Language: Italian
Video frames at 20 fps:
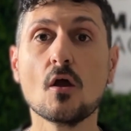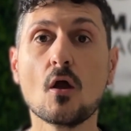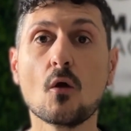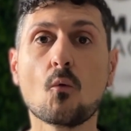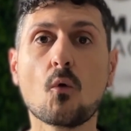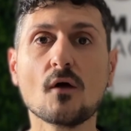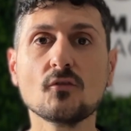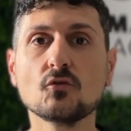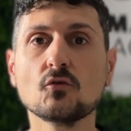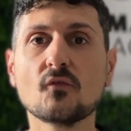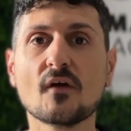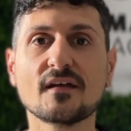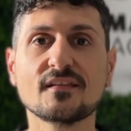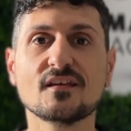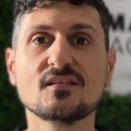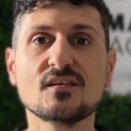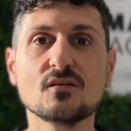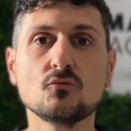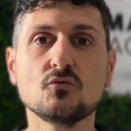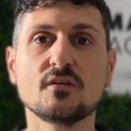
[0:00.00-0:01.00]
quando vai ad
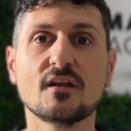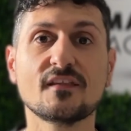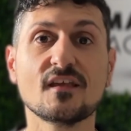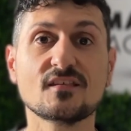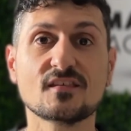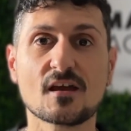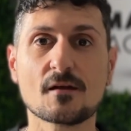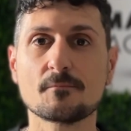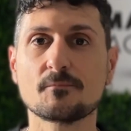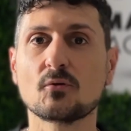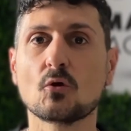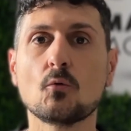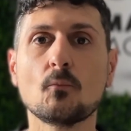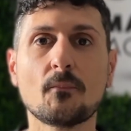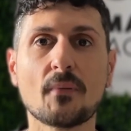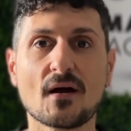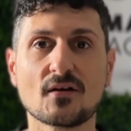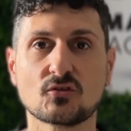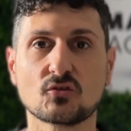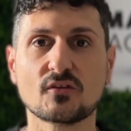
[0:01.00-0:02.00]
eseguire ad esempio un
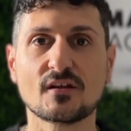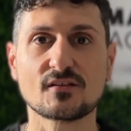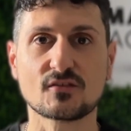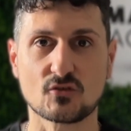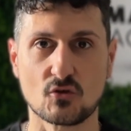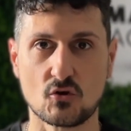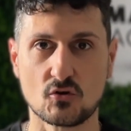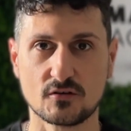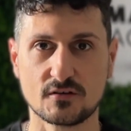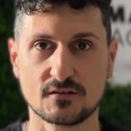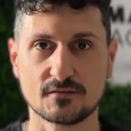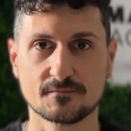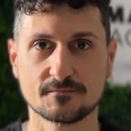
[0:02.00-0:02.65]
passo del son.